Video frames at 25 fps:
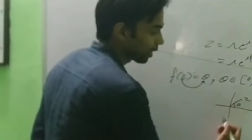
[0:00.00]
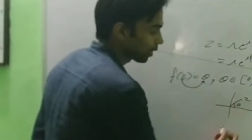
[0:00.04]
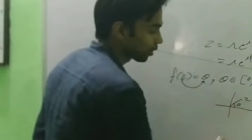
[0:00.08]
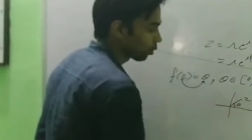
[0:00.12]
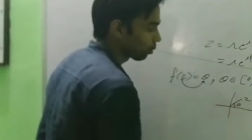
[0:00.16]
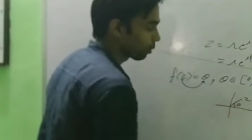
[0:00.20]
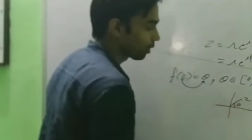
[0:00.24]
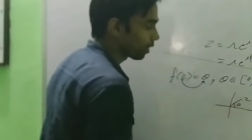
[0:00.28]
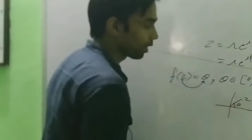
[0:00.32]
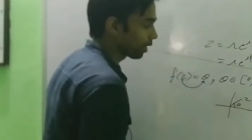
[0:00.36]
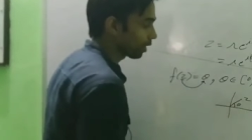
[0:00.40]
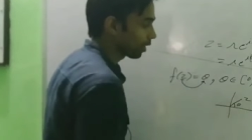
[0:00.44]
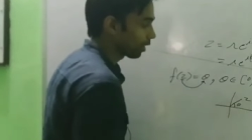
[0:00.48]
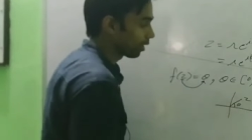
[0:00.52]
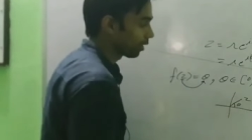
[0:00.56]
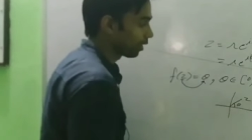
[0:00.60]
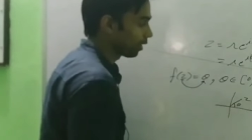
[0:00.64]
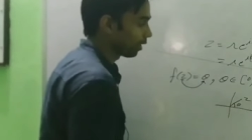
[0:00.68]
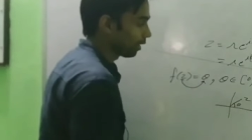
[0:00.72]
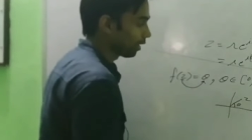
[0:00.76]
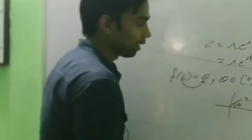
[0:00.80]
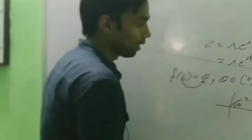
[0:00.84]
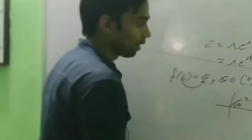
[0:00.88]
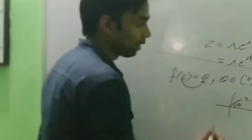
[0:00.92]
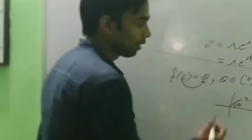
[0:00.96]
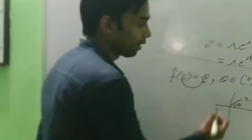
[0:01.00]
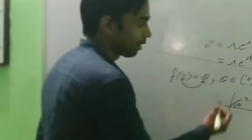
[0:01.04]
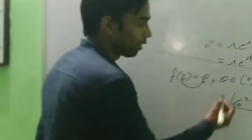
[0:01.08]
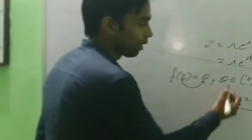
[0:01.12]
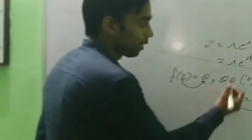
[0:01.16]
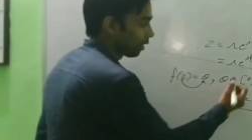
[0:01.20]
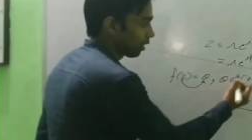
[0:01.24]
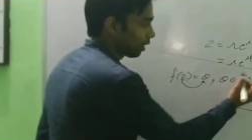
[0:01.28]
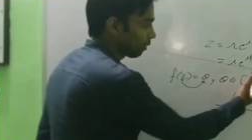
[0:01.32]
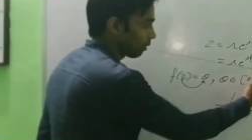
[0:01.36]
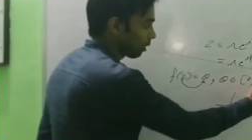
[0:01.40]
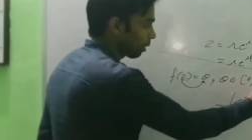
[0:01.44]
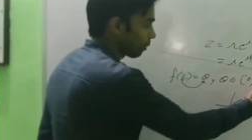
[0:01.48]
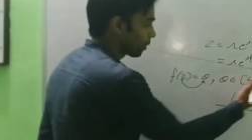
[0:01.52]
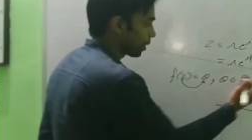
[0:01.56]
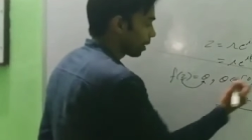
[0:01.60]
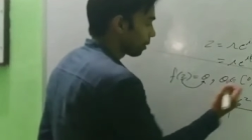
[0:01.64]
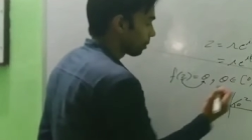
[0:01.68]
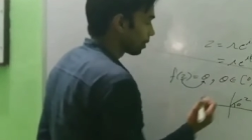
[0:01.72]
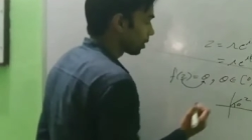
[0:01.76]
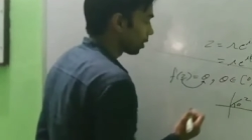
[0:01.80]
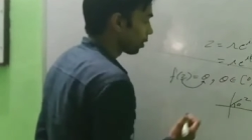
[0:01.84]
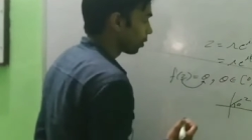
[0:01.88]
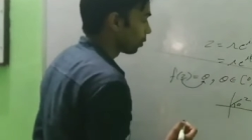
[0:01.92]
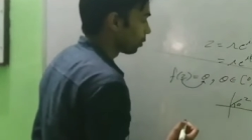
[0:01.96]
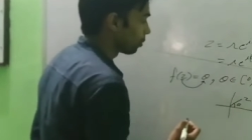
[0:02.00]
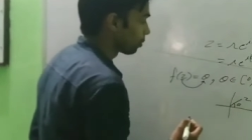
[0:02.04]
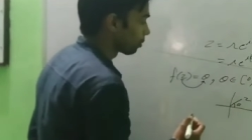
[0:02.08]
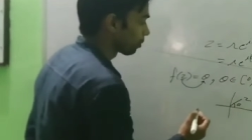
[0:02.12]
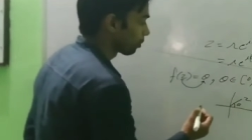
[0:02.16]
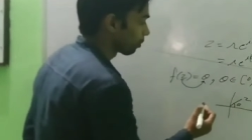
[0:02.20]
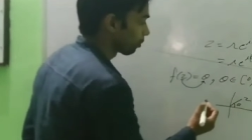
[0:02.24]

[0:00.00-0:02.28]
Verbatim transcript: ये आर्ग्यूमेंट है अब आप ये बताओ